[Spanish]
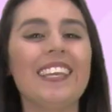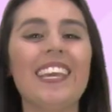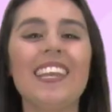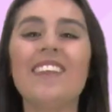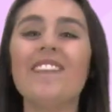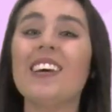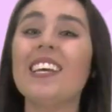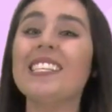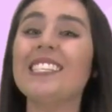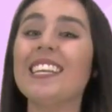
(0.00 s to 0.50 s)
¿Quién
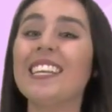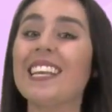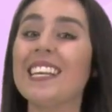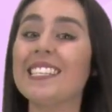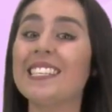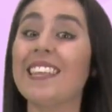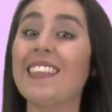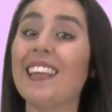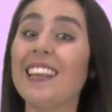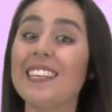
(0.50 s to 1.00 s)
iba a decir que
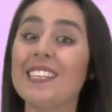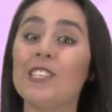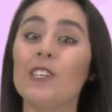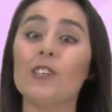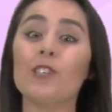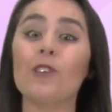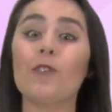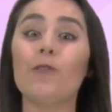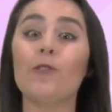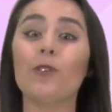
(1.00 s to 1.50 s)
este
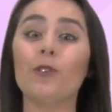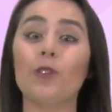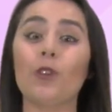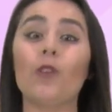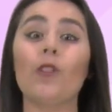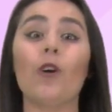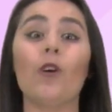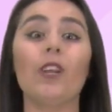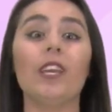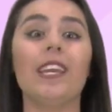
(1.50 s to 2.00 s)
delicioso
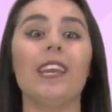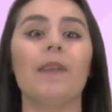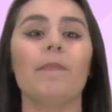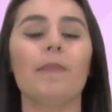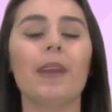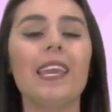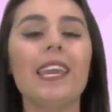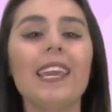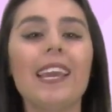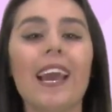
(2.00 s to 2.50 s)
fruto de origen
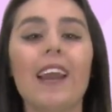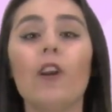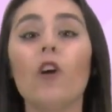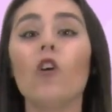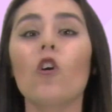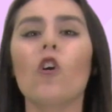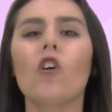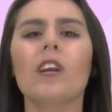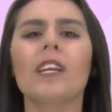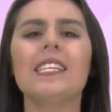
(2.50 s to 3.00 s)

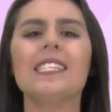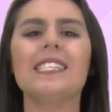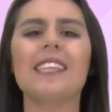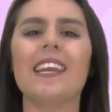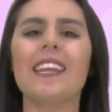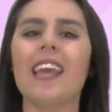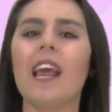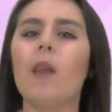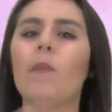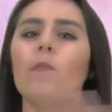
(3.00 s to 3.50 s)
mexicano
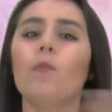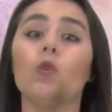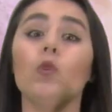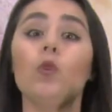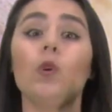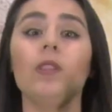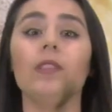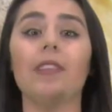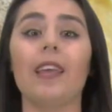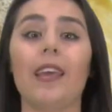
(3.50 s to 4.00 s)
conquistaría el
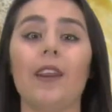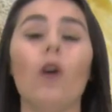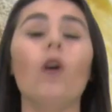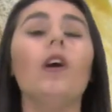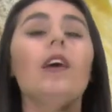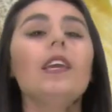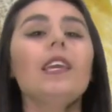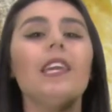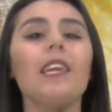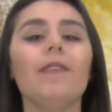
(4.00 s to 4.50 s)
mundo entero
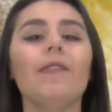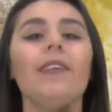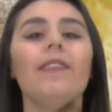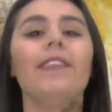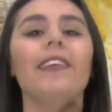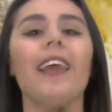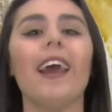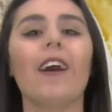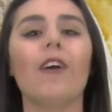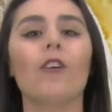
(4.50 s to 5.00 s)
y
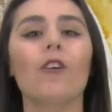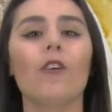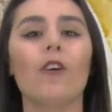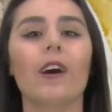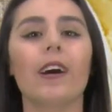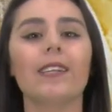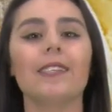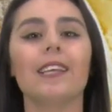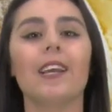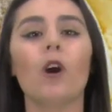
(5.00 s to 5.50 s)
vendría a
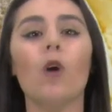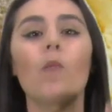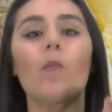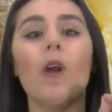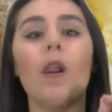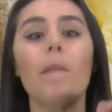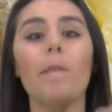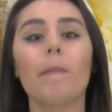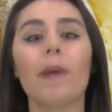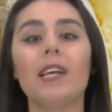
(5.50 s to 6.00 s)
colocarse como
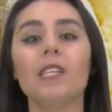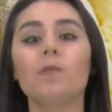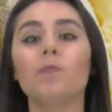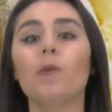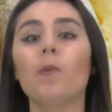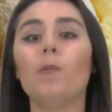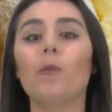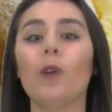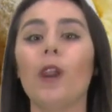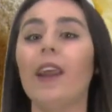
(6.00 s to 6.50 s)
el más
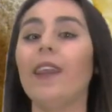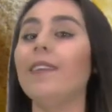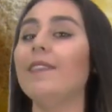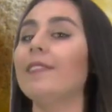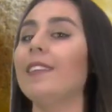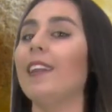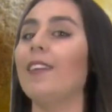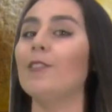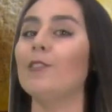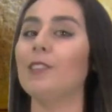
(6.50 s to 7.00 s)
popular
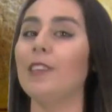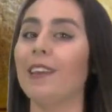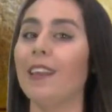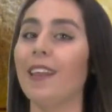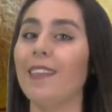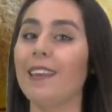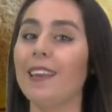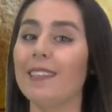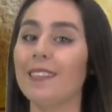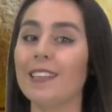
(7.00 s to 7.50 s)
entre los
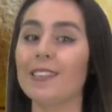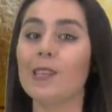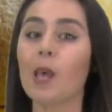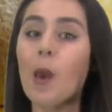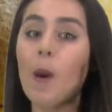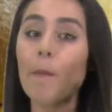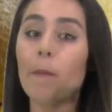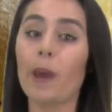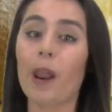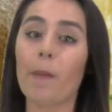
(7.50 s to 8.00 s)
ingredientes
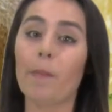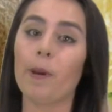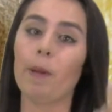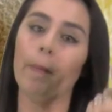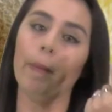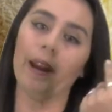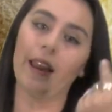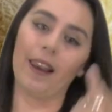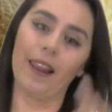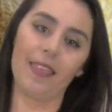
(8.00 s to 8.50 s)
para
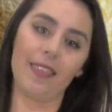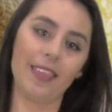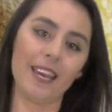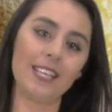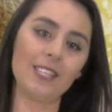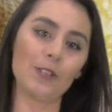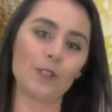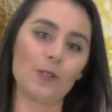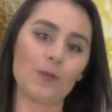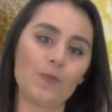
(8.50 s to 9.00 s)
preparar
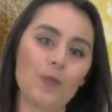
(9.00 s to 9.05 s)
aderezos?